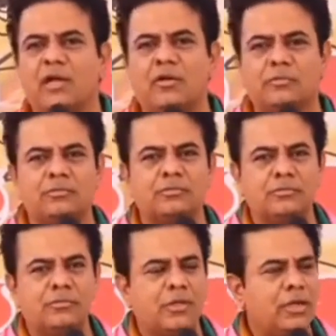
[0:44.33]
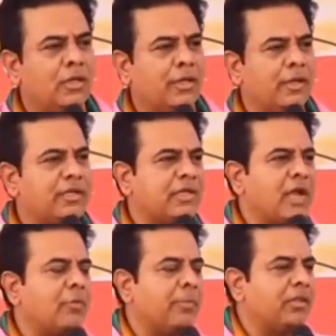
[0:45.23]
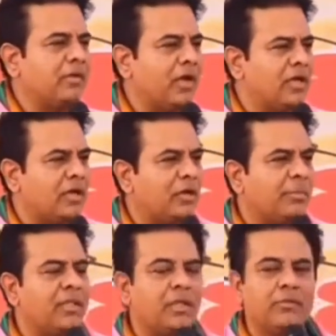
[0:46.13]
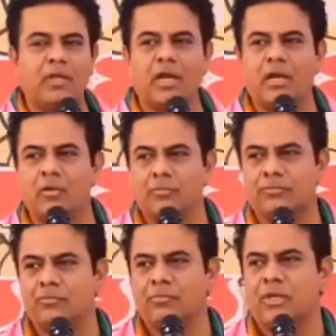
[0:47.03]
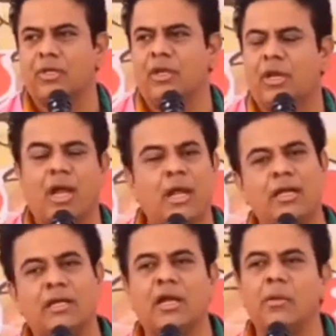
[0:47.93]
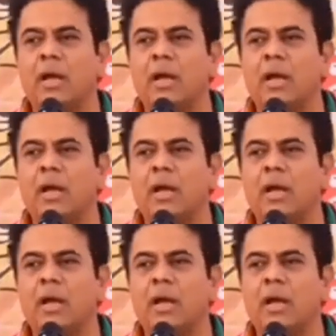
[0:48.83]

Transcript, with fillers: అన్నాడు కేసీఆర్ పదివేలు అంటే నేను పదిహేను వేలు అన్నాడు నాకు అన్నిటికన్నా